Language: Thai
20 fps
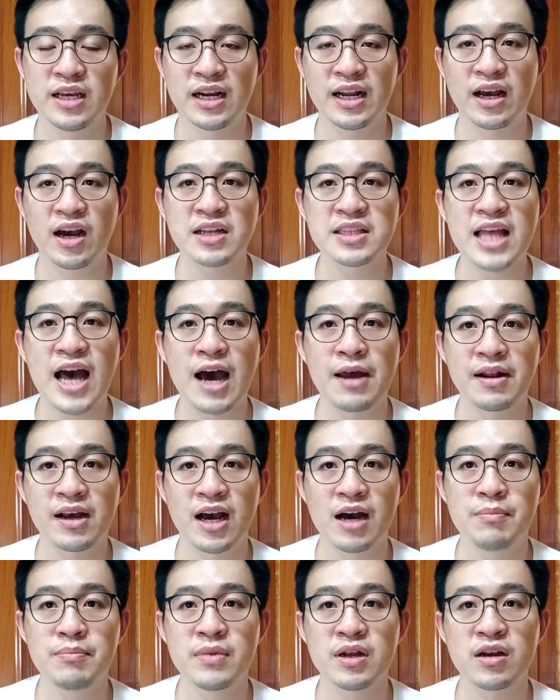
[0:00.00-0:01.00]
อย่างไรก็ตามนะ
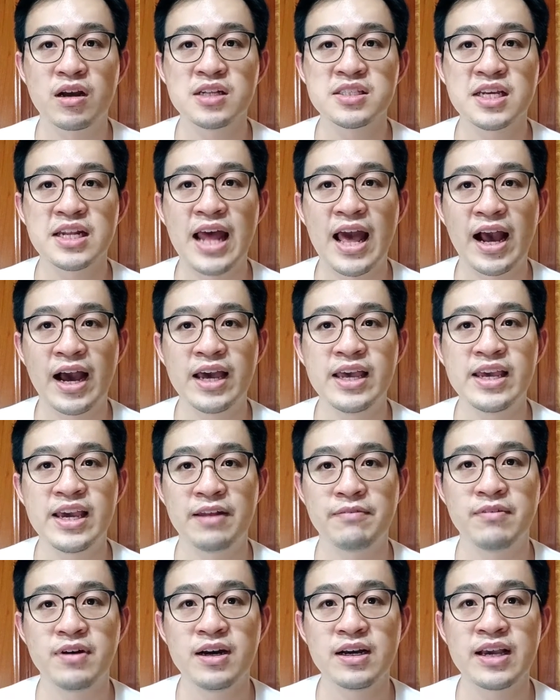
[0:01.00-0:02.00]
ครับ มันก็แสดงให้เห็
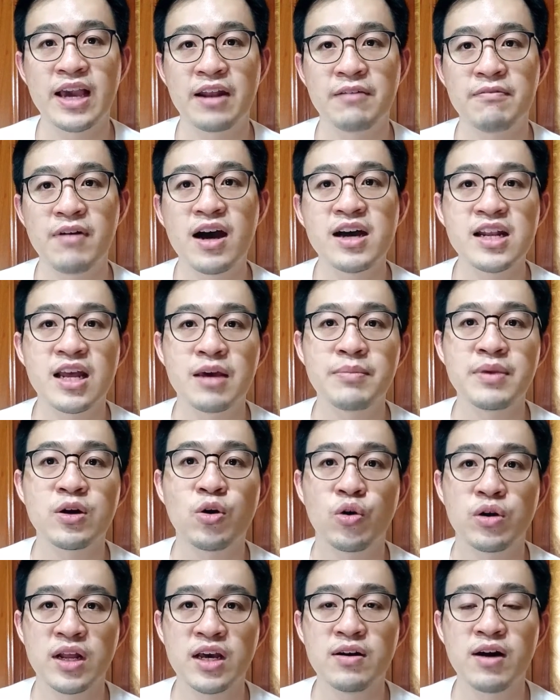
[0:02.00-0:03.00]
นว่าแคนวาเนี่ยมีค
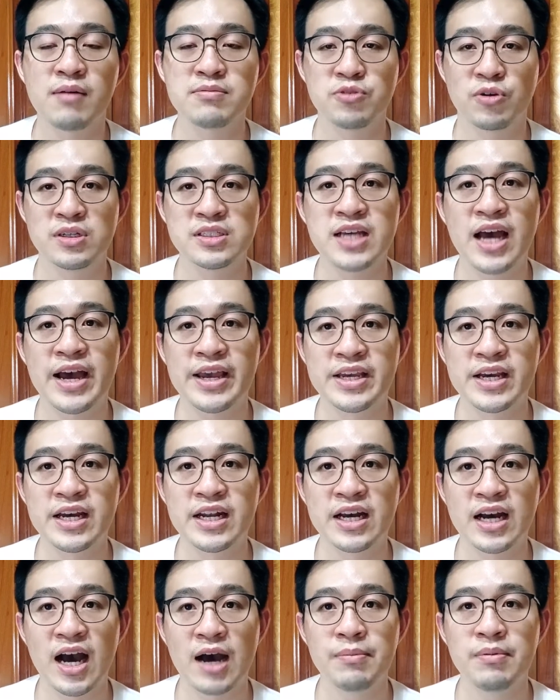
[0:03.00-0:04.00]
นให้ความสนใจเยอะ
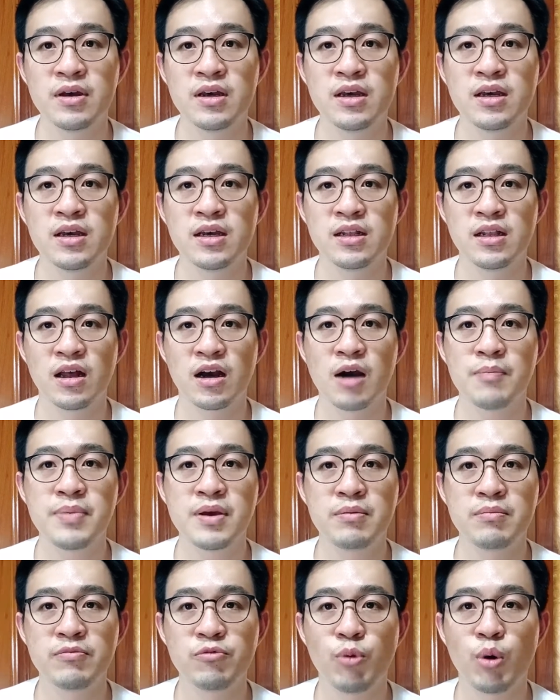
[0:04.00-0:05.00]
นะครับ แล้วก็เป็
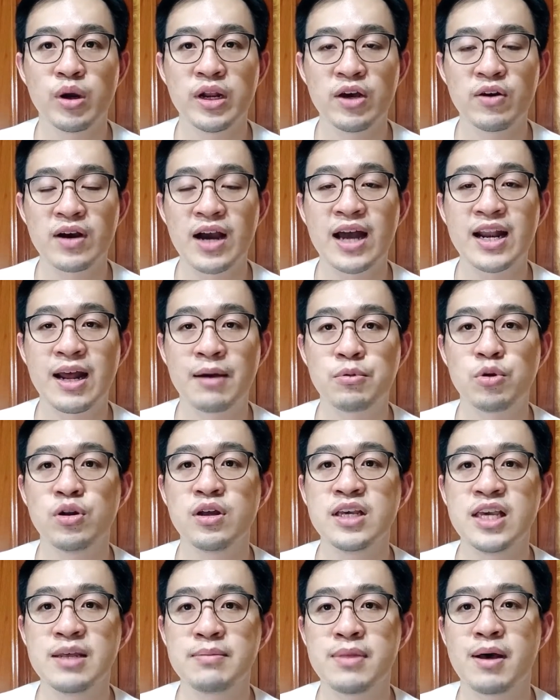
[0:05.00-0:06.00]
นโมเดลการทำธุร
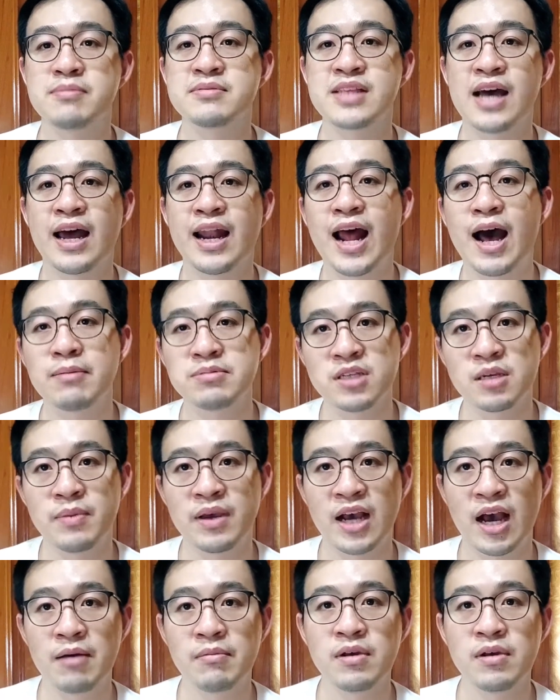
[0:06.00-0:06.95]
กิจแบบสตาร์ทอัพใช่ไหมค